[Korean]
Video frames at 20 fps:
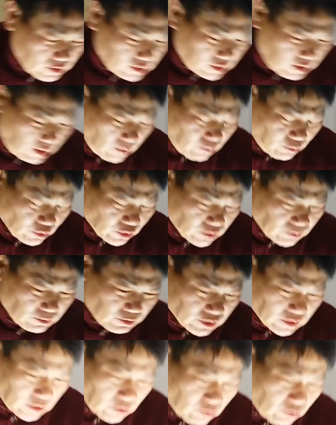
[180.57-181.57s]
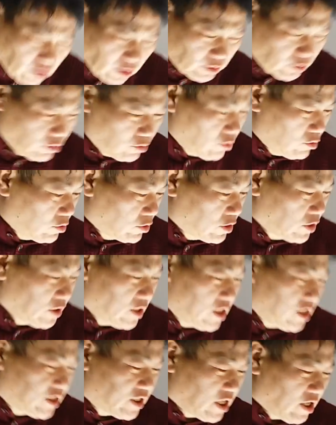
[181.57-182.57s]
그다음에 보시면 이제 요게 요거는
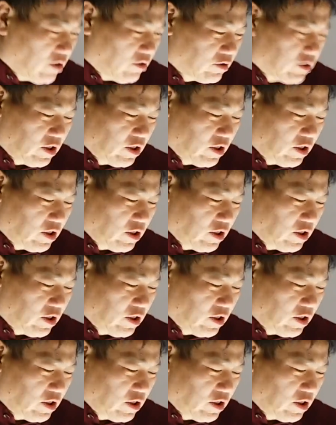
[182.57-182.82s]
일체형